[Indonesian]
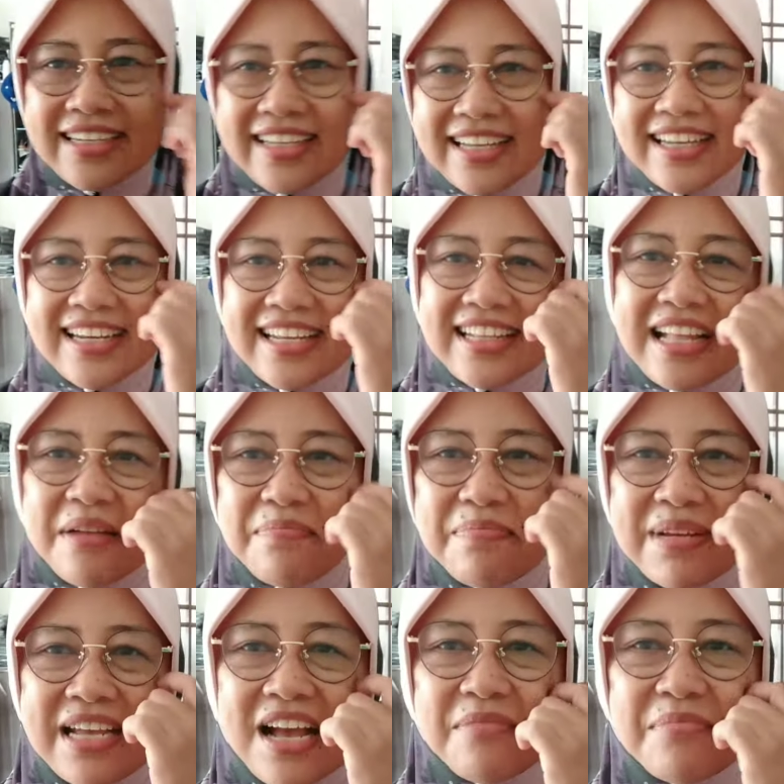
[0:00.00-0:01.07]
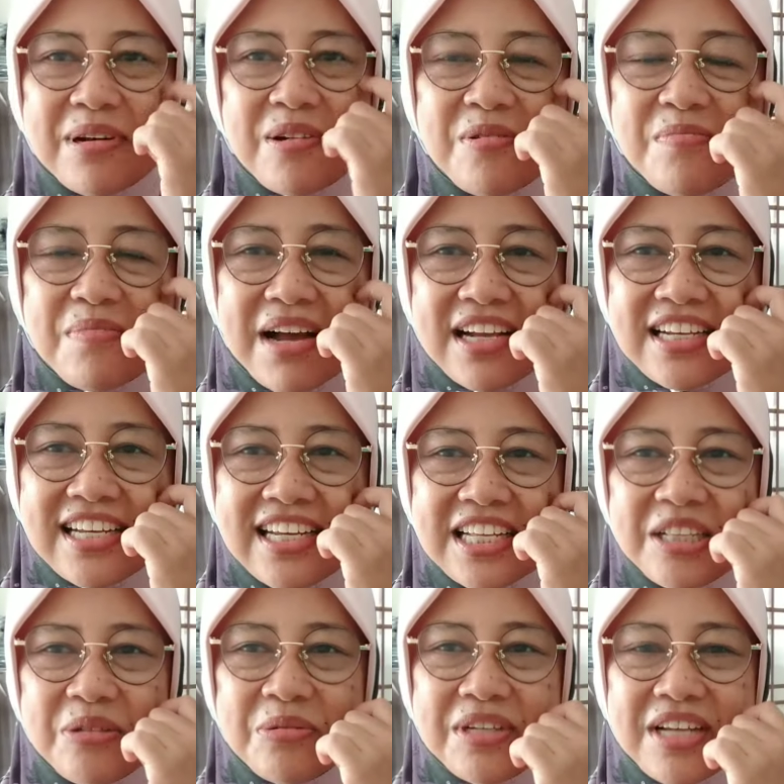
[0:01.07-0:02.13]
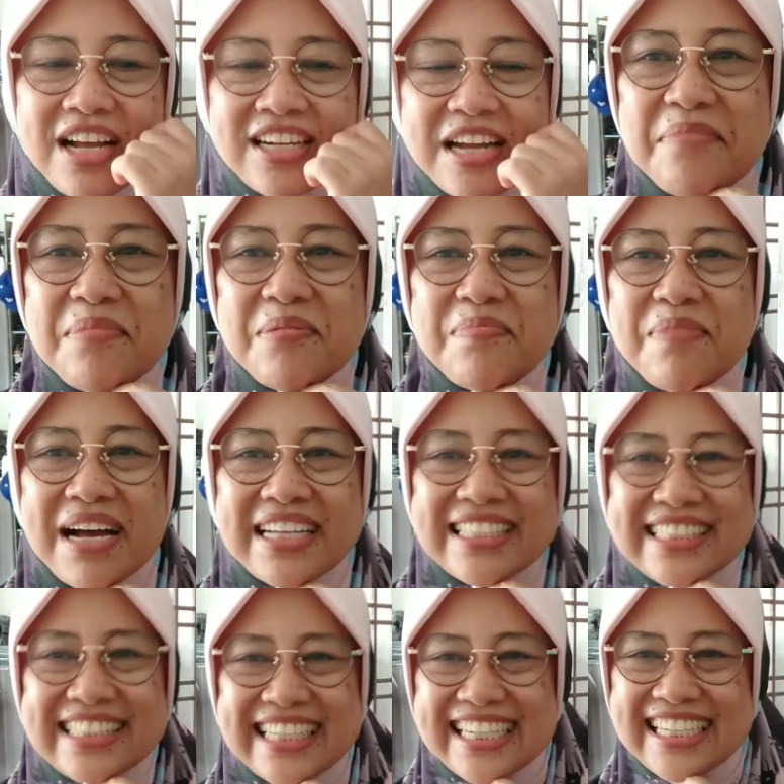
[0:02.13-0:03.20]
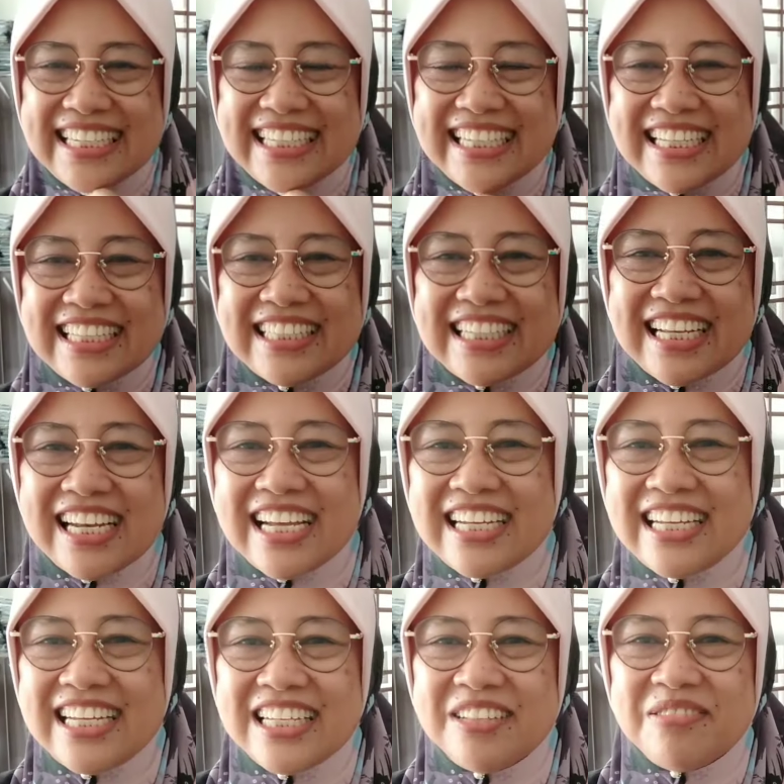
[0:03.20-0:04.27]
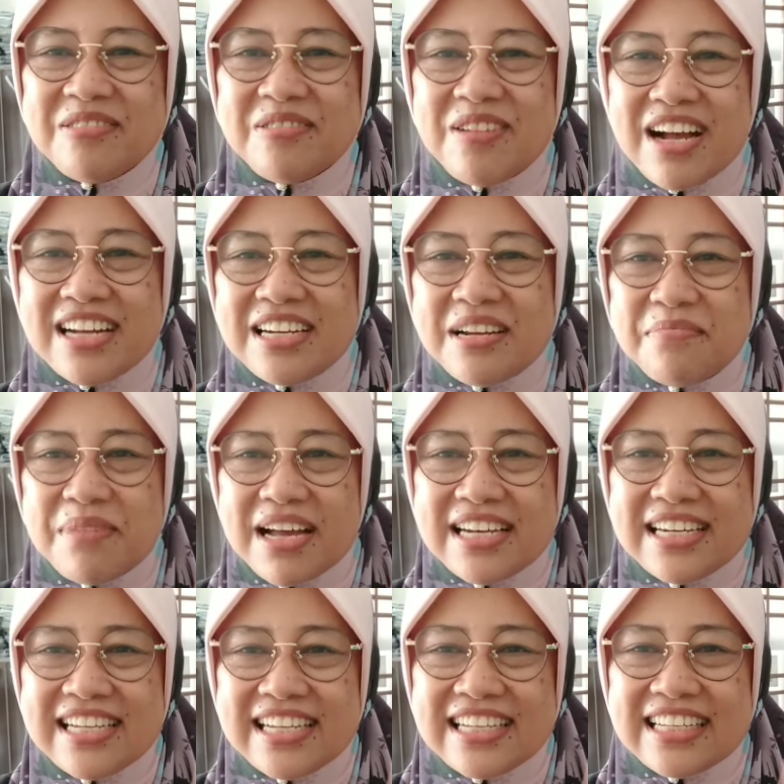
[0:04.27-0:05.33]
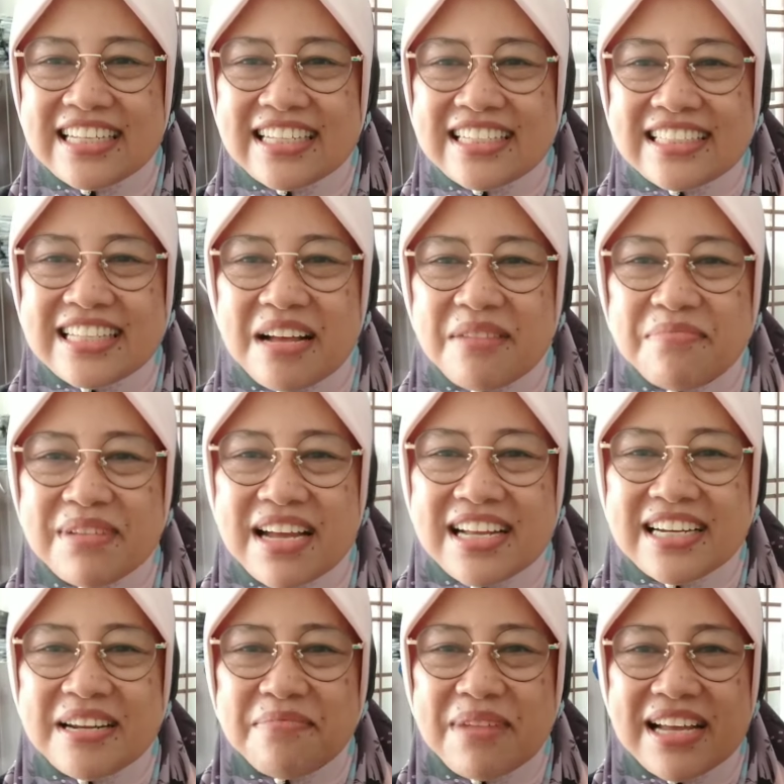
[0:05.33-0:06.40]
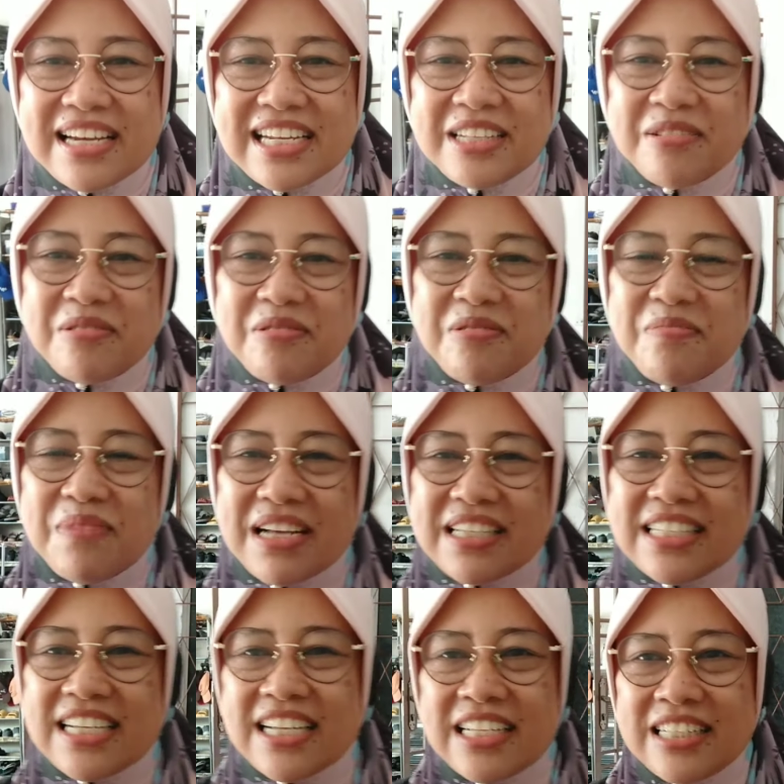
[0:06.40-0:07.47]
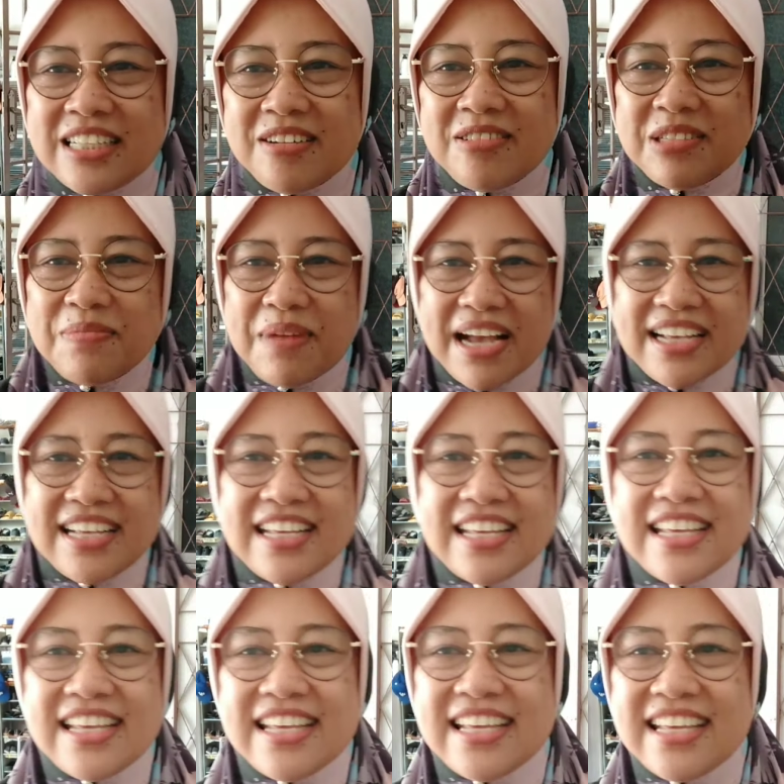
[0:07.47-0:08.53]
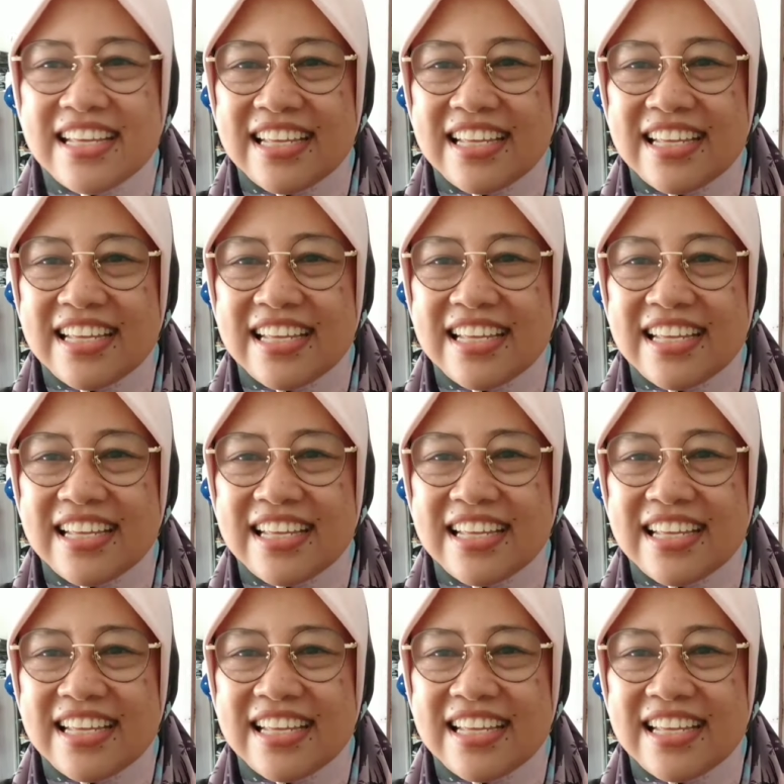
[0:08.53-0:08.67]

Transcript: ini tapi yang belum bagi itu yang ibu bas cak lagi tunggu Adam balik sambil Adam balik turun bas terus bagi